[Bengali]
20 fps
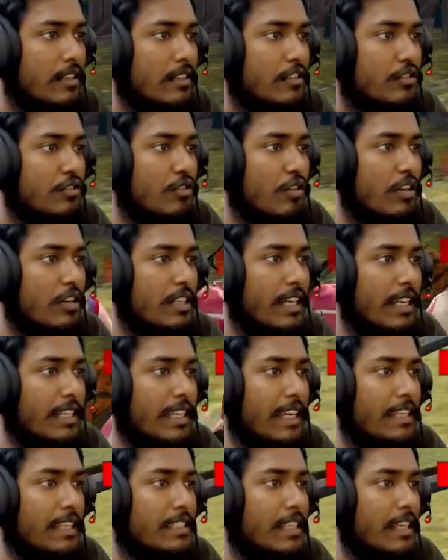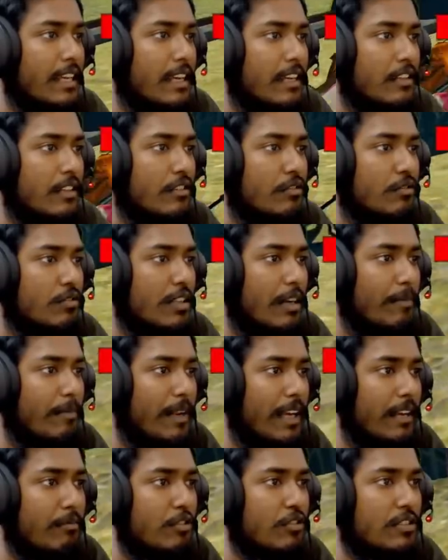শর্টগান নিয়ে আইছে দুইটা
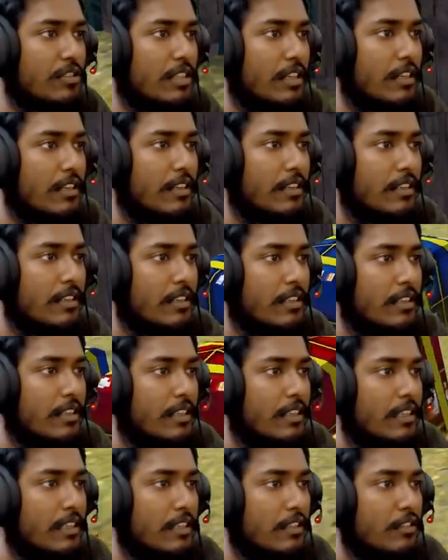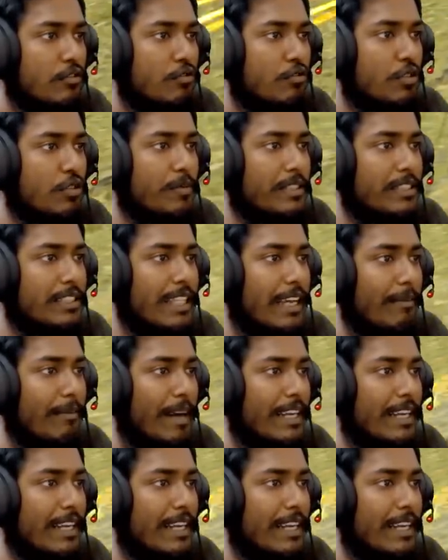প্লেয়ার মরছে দুই বিচিতে মারিস